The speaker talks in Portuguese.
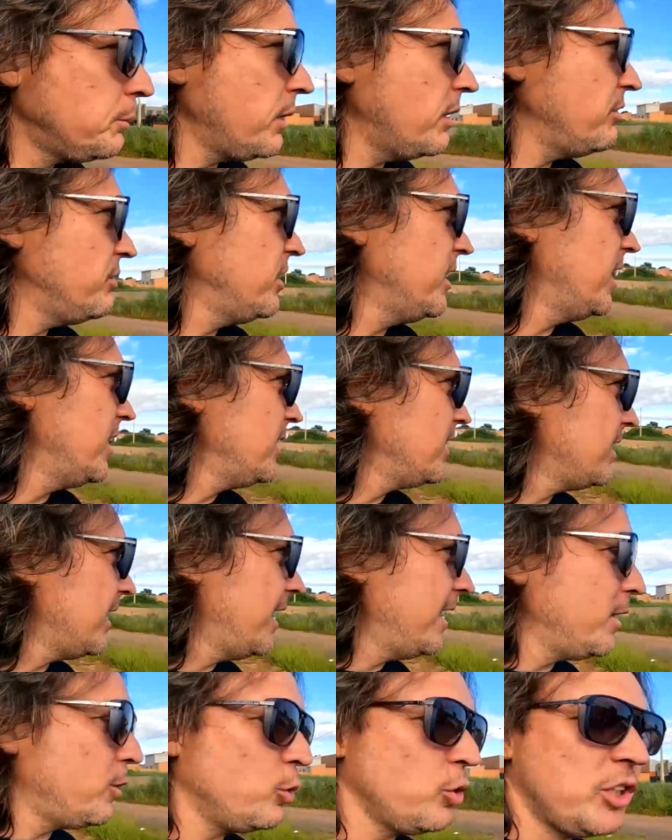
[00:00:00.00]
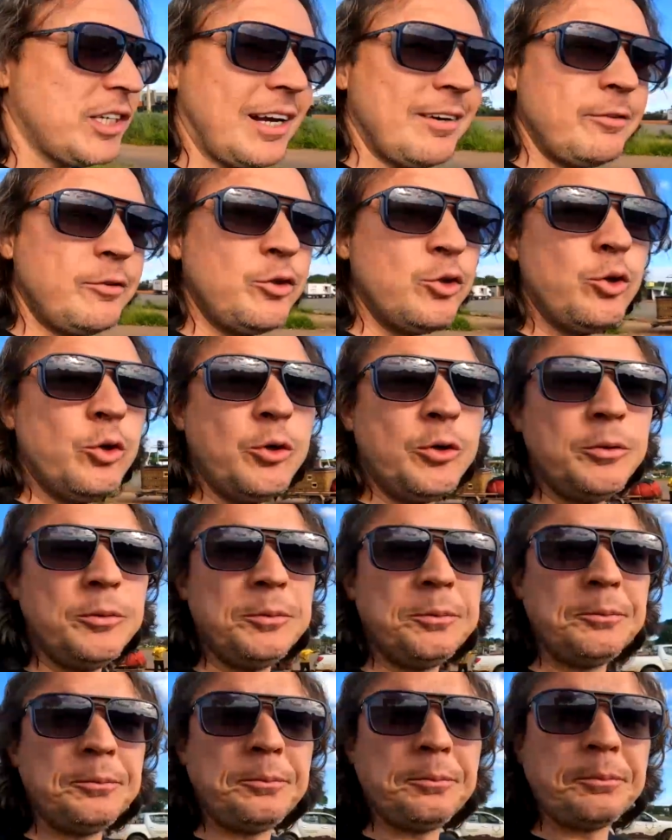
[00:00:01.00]
Pra finalizar aí com chave de ouro.
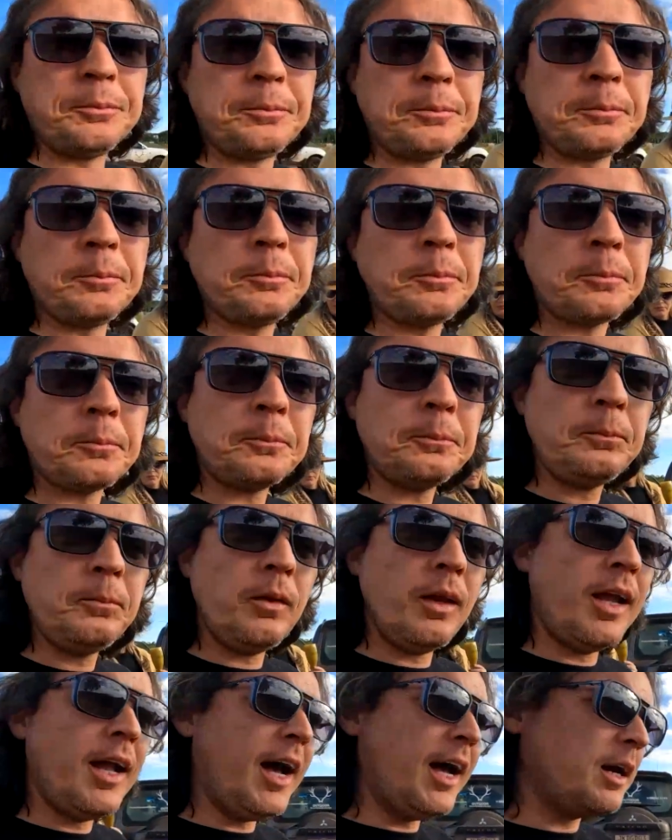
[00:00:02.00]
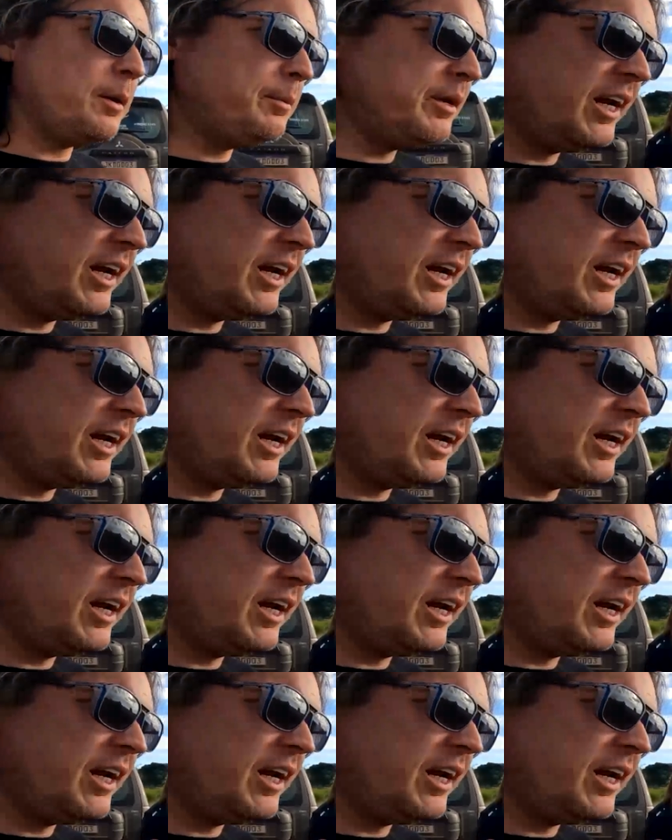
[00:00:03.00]
Cara,